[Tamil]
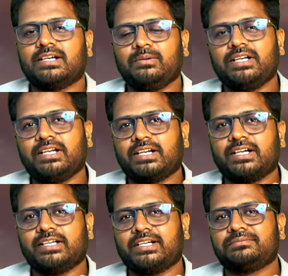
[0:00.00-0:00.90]
அப்படின்னு நீங்கள்
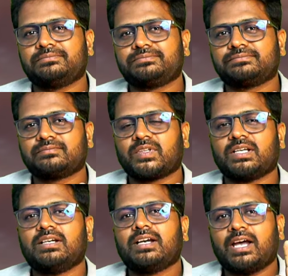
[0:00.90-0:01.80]
நினைக்கலாம்
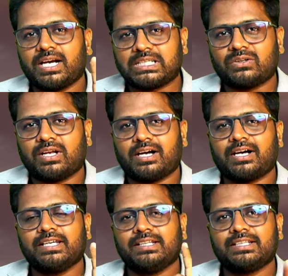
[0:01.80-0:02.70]

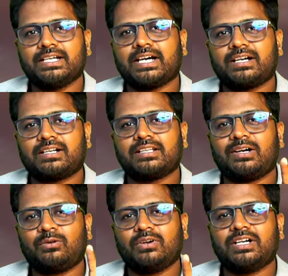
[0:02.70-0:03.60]
ஆக்சுவலாக இந்த கேரக்டர்
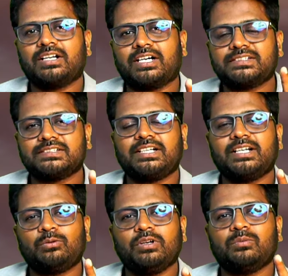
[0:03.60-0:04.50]
தான் உங்களை நாசஸ்
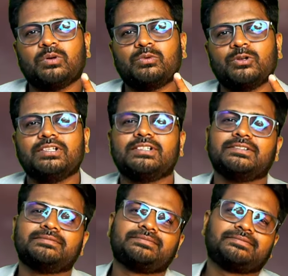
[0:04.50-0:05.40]
கிட்டே கூட்டிகிட்டு போக போகுது
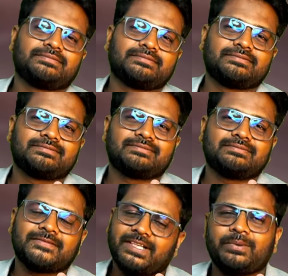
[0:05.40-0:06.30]

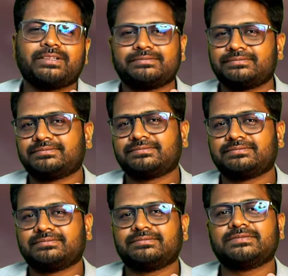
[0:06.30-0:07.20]
தெரியுமா
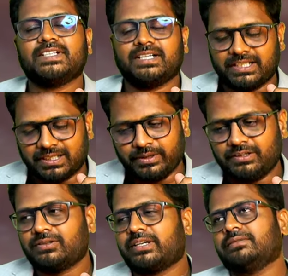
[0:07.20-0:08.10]

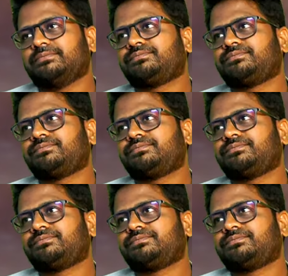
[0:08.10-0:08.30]
எப்படின்னு சொல்கிறேன்